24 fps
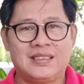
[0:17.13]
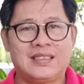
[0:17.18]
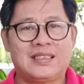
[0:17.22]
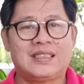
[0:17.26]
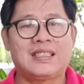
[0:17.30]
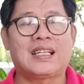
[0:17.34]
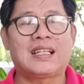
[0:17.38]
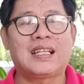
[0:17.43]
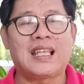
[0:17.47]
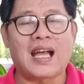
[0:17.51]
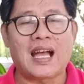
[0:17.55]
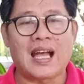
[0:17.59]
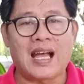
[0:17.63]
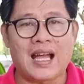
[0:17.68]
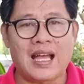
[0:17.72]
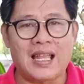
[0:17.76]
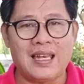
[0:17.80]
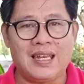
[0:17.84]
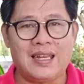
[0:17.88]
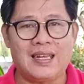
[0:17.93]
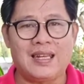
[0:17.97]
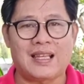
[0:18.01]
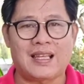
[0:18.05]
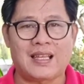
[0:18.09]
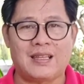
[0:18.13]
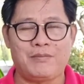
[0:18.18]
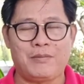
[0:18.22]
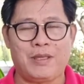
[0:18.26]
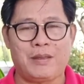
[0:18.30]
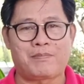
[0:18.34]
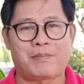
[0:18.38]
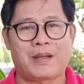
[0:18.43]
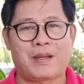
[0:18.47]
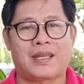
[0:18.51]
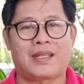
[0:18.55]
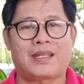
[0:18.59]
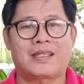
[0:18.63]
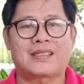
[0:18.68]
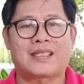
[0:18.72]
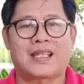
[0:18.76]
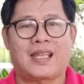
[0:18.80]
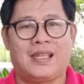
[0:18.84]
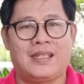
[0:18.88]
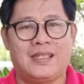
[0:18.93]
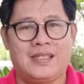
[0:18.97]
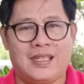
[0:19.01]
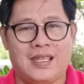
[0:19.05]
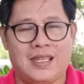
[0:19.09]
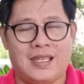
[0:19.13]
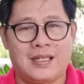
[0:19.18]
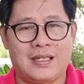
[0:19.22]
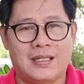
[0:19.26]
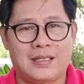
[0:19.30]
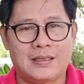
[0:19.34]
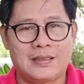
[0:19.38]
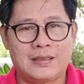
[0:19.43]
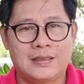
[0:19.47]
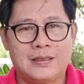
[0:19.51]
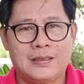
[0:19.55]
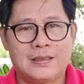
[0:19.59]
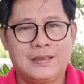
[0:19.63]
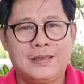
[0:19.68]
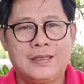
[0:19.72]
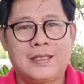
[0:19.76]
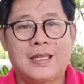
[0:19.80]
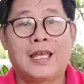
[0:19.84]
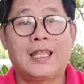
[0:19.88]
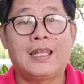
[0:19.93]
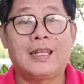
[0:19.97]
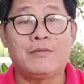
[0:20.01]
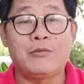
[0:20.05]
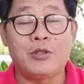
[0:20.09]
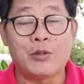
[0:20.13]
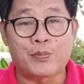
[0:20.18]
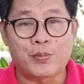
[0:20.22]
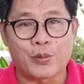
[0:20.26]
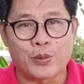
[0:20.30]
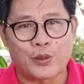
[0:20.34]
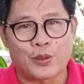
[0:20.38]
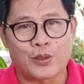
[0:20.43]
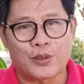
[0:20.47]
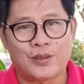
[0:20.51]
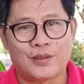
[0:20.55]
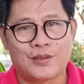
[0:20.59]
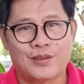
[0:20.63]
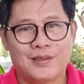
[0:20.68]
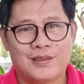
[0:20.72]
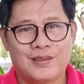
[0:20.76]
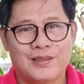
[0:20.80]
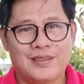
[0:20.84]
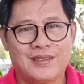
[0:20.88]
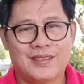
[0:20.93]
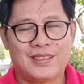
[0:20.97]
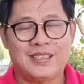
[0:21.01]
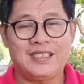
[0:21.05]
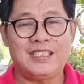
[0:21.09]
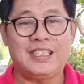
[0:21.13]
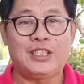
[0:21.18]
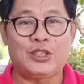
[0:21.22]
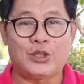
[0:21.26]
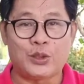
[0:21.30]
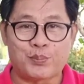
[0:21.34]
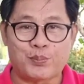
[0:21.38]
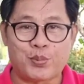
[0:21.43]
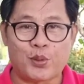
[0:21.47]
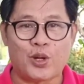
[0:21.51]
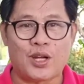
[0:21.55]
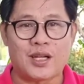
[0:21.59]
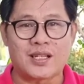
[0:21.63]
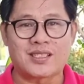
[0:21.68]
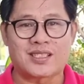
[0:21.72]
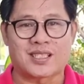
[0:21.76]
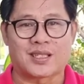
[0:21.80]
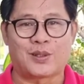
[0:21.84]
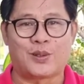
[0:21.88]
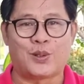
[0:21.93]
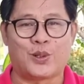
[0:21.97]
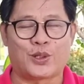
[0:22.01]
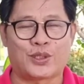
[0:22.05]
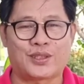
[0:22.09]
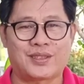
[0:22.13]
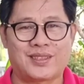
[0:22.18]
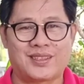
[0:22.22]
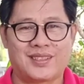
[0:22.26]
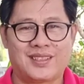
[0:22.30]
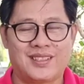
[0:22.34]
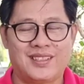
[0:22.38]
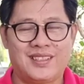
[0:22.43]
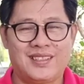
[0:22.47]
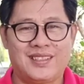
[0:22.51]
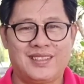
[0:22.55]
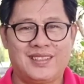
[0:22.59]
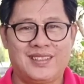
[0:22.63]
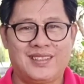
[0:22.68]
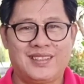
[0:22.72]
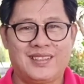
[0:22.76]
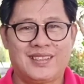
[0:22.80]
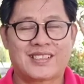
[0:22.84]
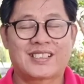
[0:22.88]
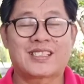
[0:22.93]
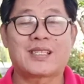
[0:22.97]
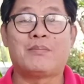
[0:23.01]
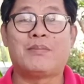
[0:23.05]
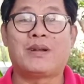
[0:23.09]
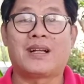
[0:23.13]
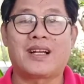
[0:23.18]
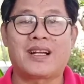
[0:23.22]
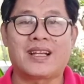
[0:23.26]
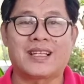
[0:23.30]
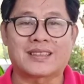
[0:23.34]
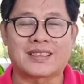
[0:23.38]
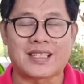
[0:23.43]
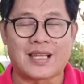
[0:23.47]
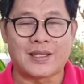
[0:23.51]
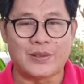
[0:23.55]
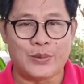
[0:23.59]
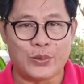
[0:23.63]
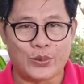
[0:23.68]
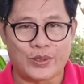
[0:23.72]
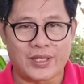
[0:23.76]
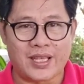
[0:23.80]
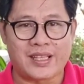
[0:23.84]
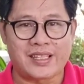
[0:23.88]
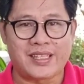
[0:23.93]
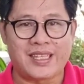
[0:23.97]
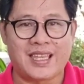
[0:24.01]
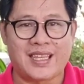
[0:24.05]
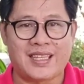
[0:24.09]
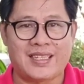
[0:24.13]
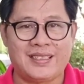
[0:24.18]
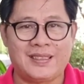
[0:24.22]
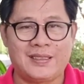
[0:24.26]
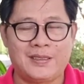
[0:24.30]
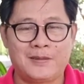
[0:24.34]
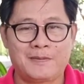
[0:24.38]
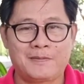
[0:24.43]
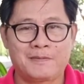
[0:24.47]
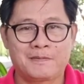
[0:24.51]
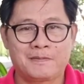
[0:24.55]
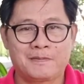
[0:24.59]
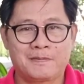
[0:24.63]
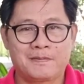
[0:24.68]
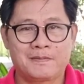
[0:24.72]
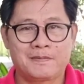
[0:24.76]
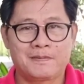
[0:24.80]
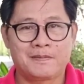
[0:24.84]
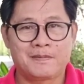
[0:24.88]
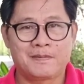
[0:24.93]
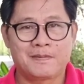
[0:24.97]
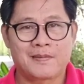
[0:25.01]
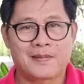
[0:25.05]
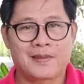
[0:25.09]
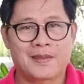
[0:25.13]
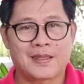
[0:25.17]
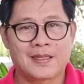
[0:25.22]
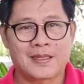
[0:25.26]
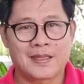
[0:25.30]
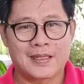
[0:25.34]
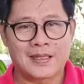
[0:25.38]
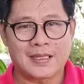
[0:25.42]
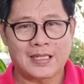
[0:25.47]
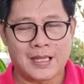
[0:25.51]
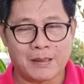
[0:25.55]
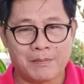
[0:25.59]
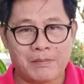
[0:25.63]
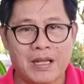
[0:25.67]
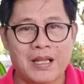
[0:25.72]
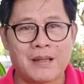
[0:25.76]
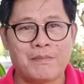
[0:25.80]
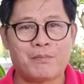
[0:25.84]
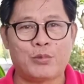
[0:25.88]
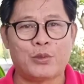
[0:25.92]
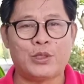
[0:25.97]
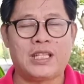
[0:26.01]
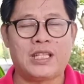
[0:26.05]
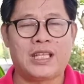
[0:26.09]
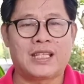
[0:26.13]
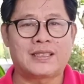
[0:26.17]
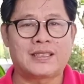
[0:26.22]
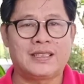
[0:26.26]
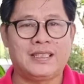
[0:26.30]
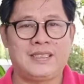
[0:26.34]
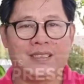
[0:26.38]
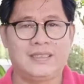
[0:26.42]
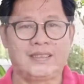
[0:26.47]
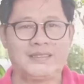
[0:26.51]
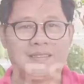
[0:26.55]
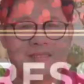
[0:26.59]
Nag-aalala kami para sa kanya. Alam niyo po, ito po ang sagot sa mga katanungan yan. Abangan po natin.